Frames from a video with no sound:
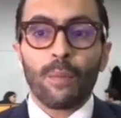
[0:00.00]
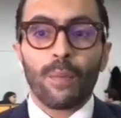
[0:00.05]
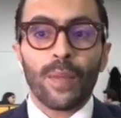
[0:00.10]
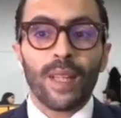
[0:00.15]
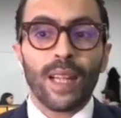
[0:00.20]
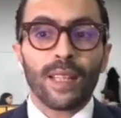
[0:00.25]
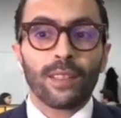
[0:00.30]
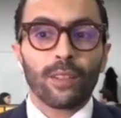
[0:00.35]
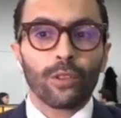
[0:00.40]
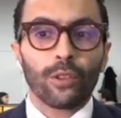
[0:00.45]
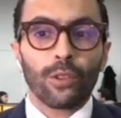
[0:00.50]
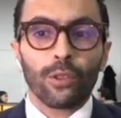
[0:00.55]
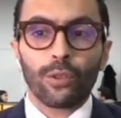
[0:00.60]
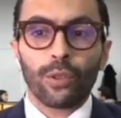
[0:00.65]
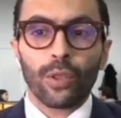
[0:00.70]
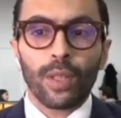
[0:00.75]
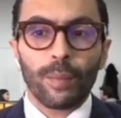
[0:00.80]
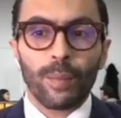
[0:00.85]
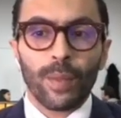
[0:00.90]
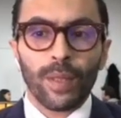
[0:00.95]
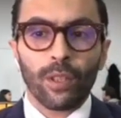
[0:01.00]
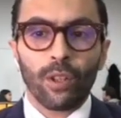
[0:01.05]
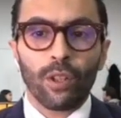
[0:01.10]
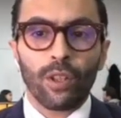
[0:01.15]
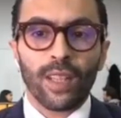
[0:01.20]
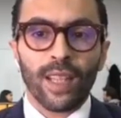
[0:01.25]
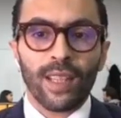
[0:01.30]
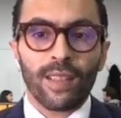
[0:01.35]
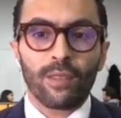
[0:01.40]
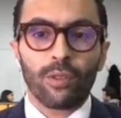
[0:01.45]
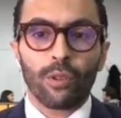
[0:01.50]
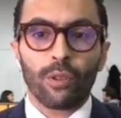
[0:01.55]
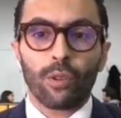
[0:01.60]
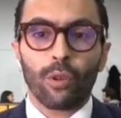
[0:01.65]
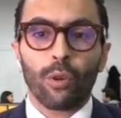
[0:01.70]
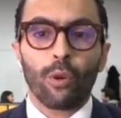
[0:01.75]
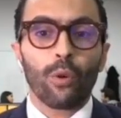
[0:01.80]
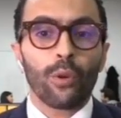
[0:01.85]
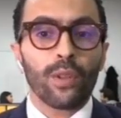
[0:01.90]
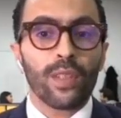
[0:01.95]
Mais la tendance sur les pétroles reste
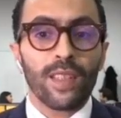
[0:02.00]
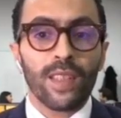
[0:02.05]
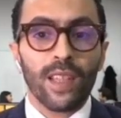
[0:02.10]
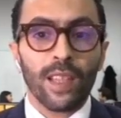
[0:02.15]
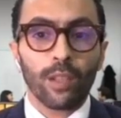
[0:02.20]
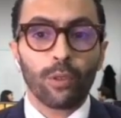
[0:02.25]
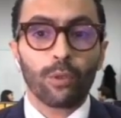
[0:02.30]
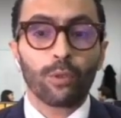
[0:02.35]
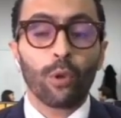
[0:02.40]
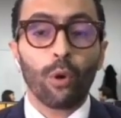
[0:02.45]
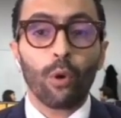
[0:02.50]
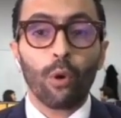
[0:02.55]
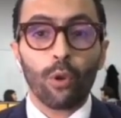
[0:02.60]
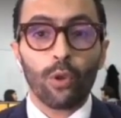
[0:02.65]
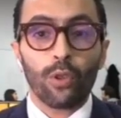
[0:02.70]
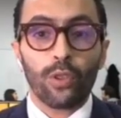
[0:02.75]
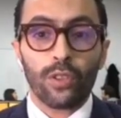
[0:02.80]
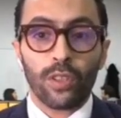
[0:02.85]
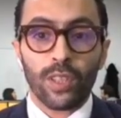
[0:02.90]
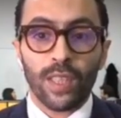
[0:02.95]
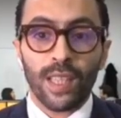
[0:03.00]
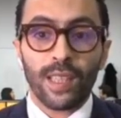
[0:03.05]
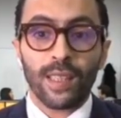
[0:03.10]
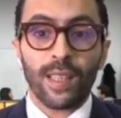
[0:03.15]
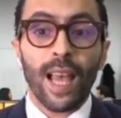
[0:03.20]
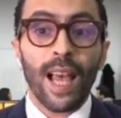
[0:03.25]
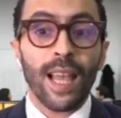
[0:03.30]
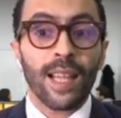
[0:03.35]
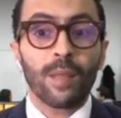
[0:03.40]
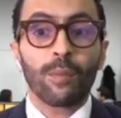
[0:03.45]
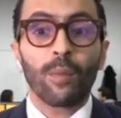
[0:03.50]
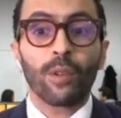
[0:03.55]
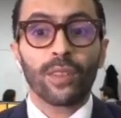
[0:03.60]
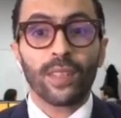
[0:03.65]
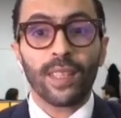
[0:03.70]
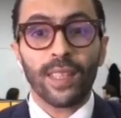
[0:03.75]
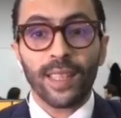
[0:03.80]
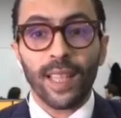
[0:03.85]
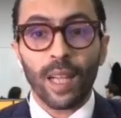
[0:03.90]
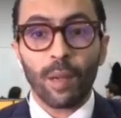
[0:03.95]
euh, haussière, une hausse qui est
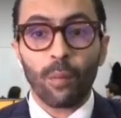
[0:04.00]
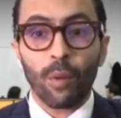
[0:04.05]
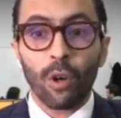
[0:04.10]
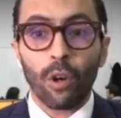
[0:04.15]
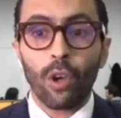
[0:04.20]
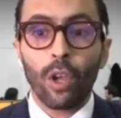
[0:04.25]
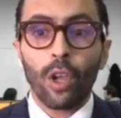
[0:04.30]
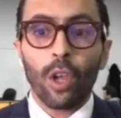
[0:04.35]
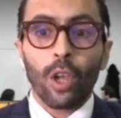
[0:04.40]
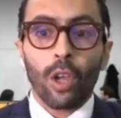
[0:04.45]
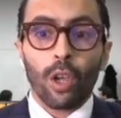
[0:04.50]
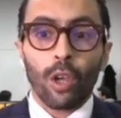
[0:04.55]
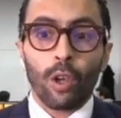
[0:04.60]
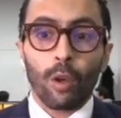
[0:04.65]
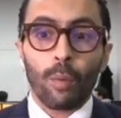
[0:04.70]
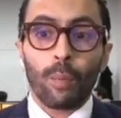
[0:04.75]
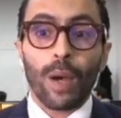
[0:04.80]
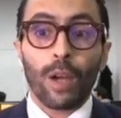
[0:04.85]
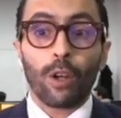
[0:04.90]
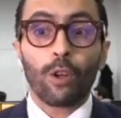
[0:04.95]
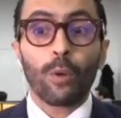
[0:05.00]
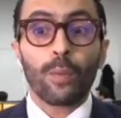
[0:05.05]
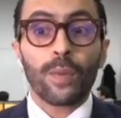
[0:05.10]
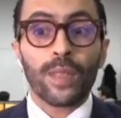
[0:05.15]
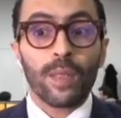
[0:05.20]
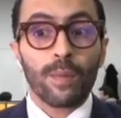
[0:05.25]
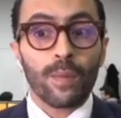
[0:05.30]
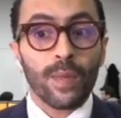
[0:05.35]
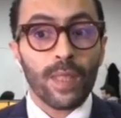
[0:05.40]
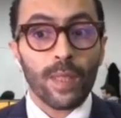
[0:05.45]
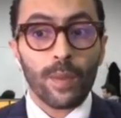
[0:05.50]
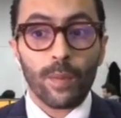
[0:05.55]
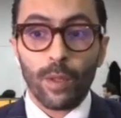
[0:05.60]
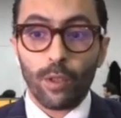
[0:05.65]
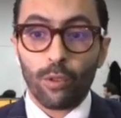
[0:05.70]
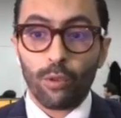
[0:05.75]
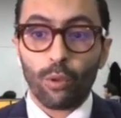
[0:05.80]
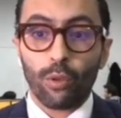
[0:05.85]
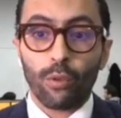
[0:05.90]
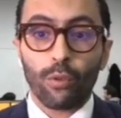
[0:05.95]
alimentée également par l'optimisme
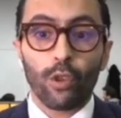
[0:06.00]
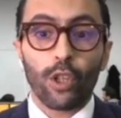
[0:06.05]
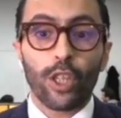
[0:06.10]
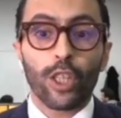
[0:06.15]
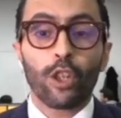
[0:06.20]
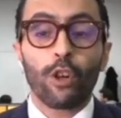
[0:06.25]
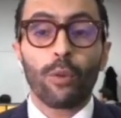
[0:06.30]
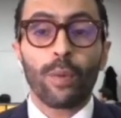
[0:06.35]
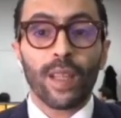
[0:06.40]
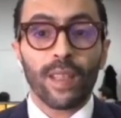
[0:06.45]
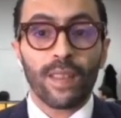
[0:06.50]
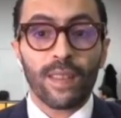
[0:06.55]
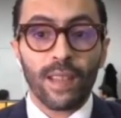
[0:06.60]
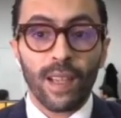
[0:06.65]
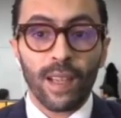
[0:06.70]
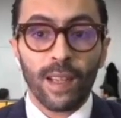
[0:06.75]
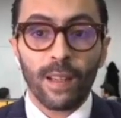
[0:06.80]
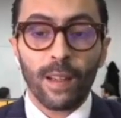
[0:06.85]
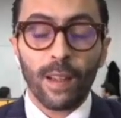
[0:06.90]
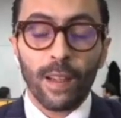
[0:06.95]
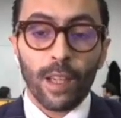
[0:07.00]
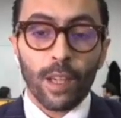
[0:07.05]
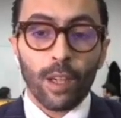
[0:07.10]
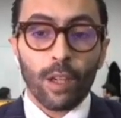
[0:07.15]
hein, sur le volet commercial.